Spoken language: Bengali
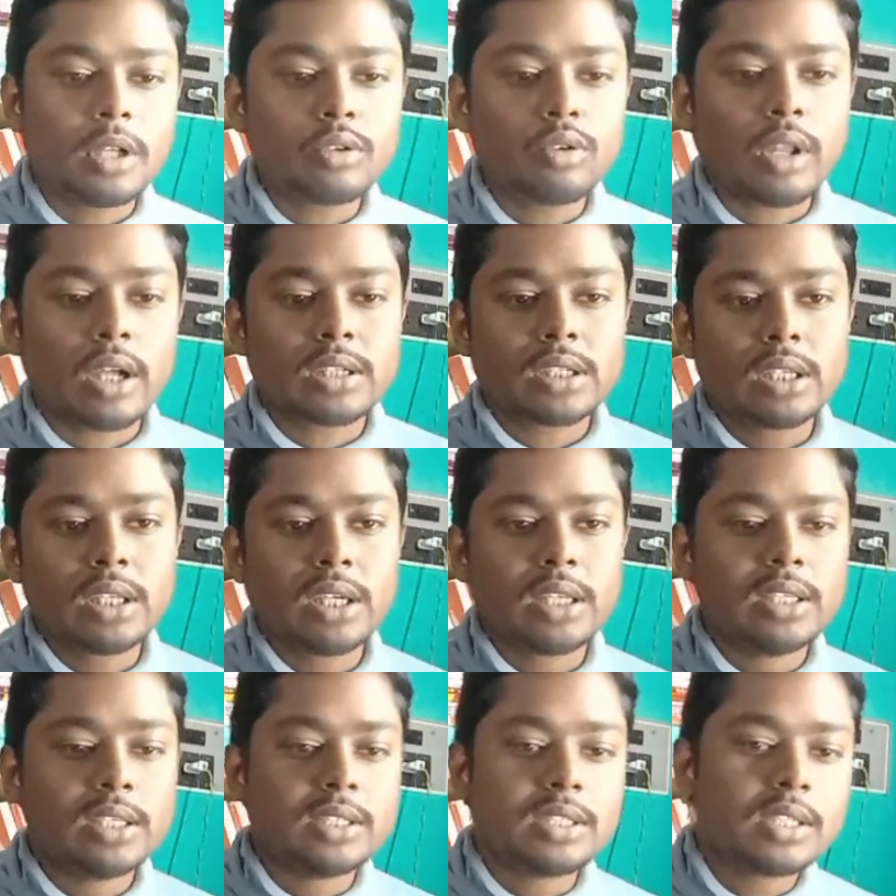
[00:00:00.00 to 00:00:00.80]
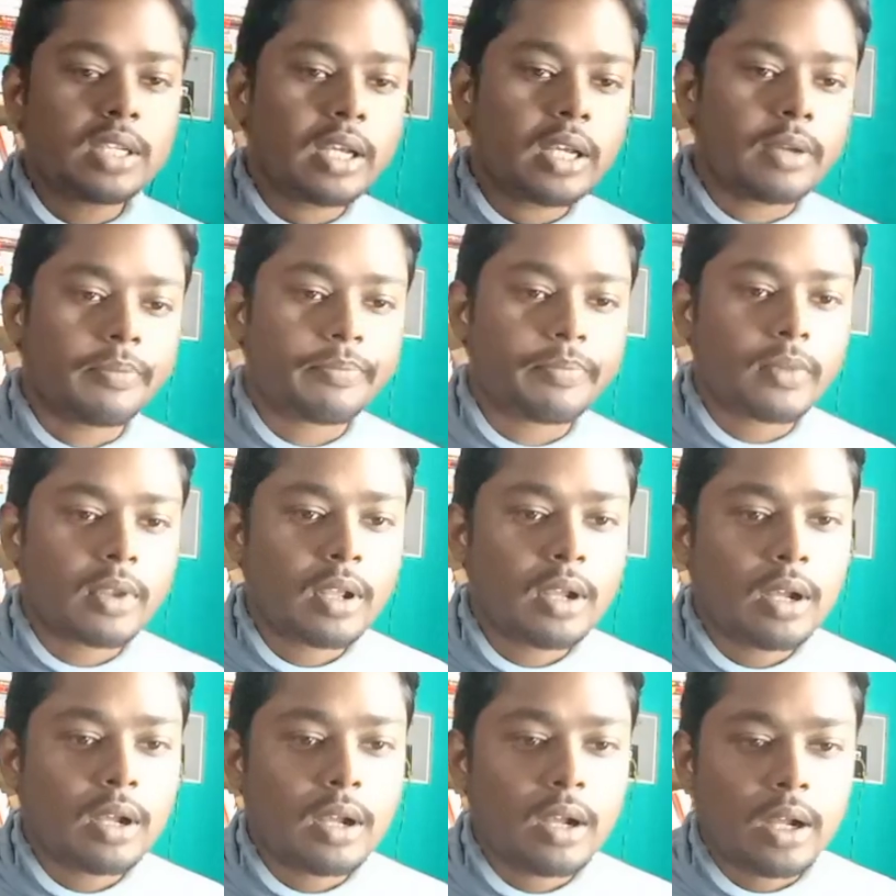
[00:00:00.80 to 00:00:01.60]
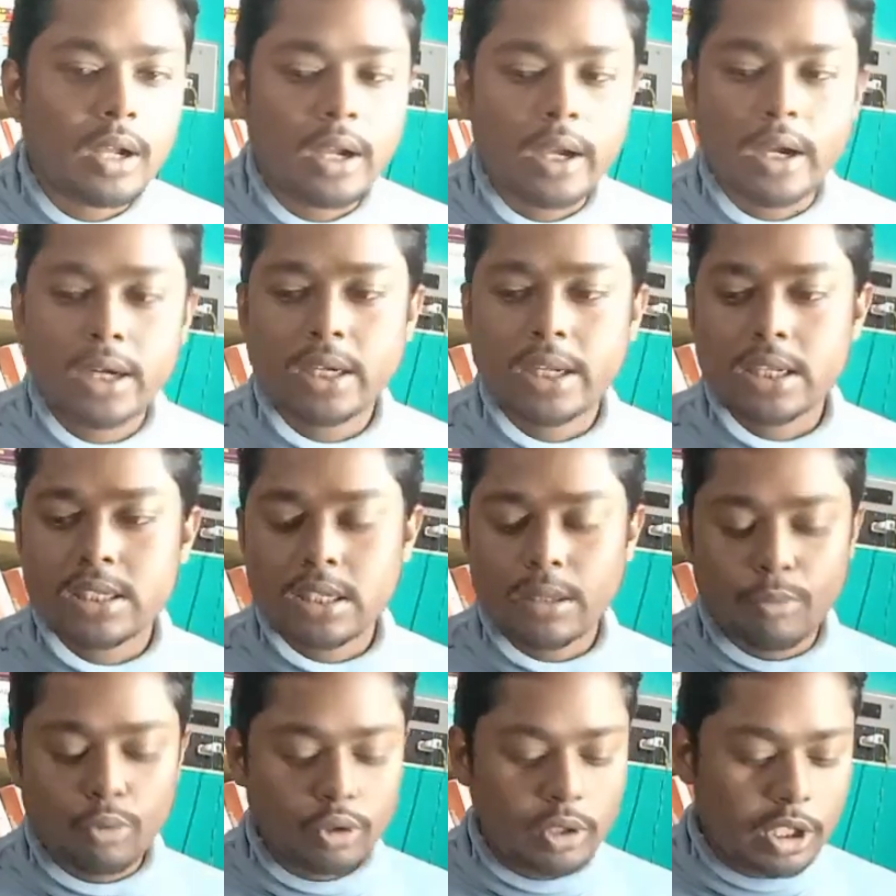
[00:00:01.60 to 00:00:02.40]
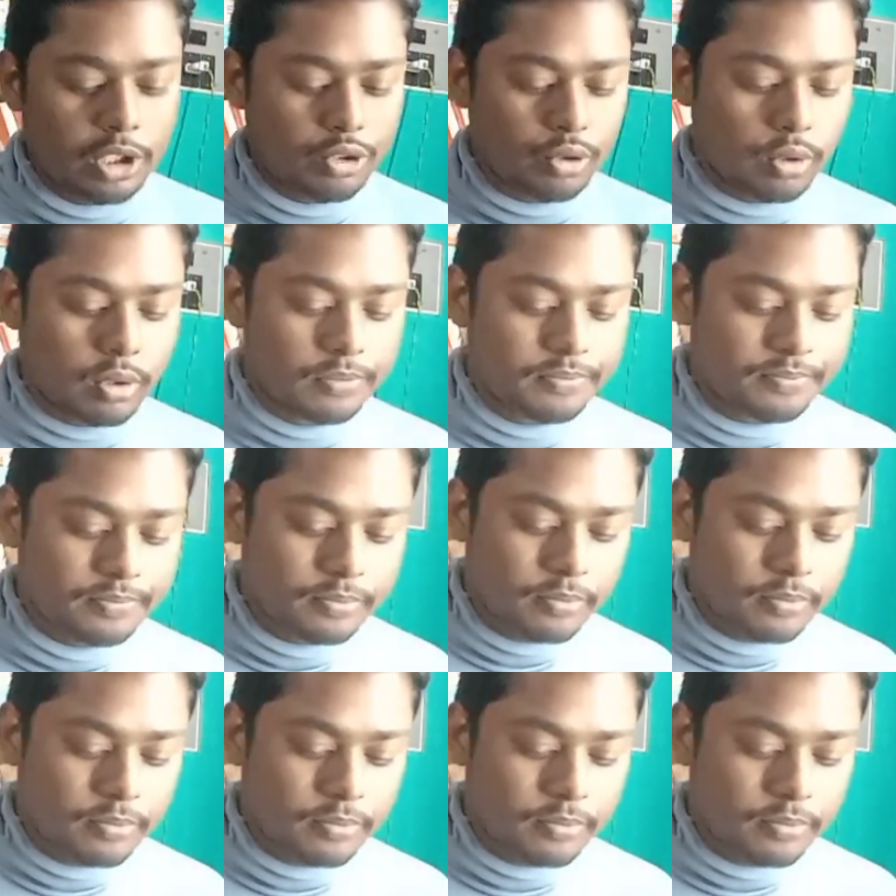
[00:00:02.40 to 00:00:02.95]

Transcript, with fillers: তো আসে লিখে দিচ্ছে হ্যাঁ টেক্সটটা মন দিয়ে শোন